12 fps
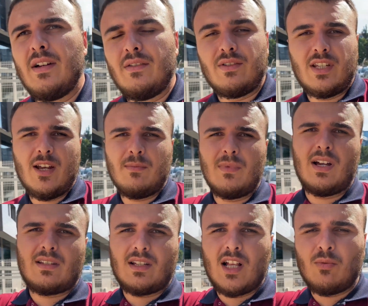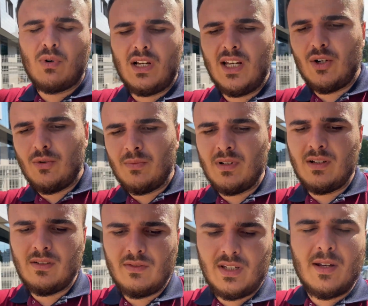Всем ассаламу алейкум,
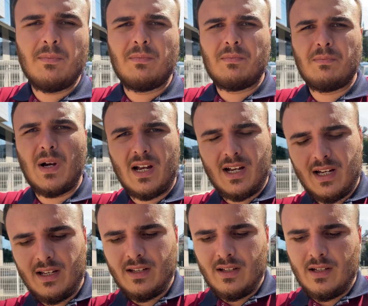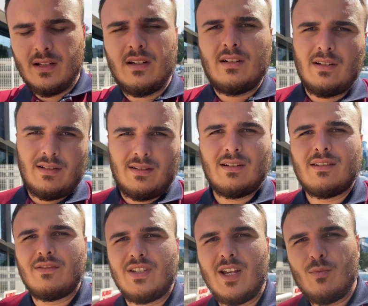всем пока,
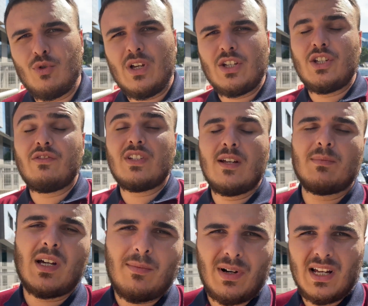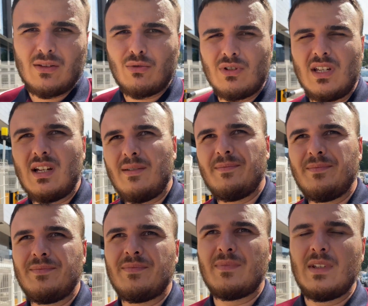всем удачи, всем добра, друзья.
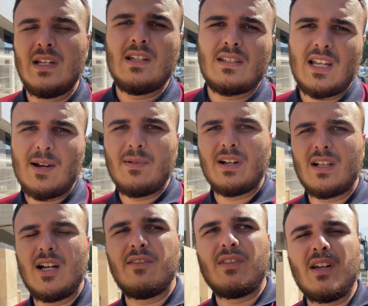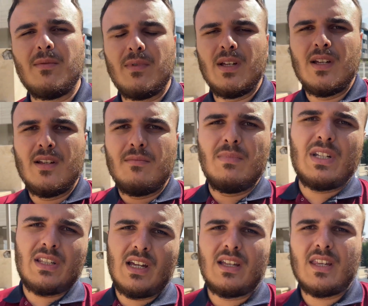Самое главное,
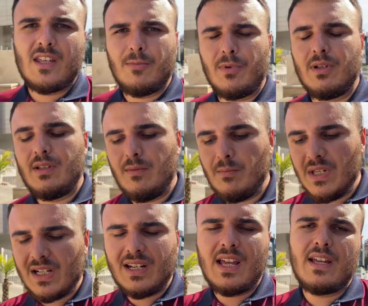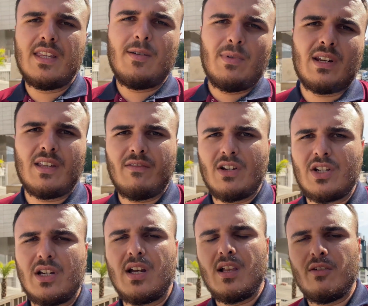мирное небо, мирное небо над
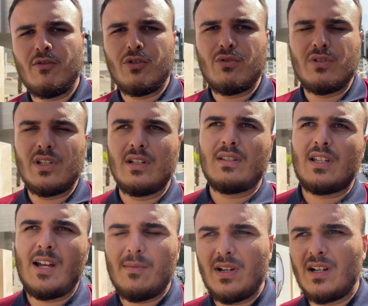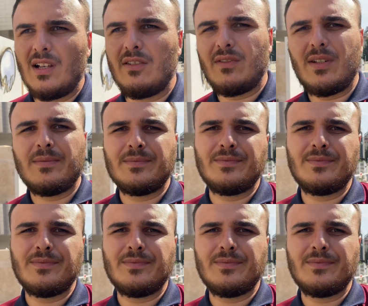вашей головой, друзья. Самое главное.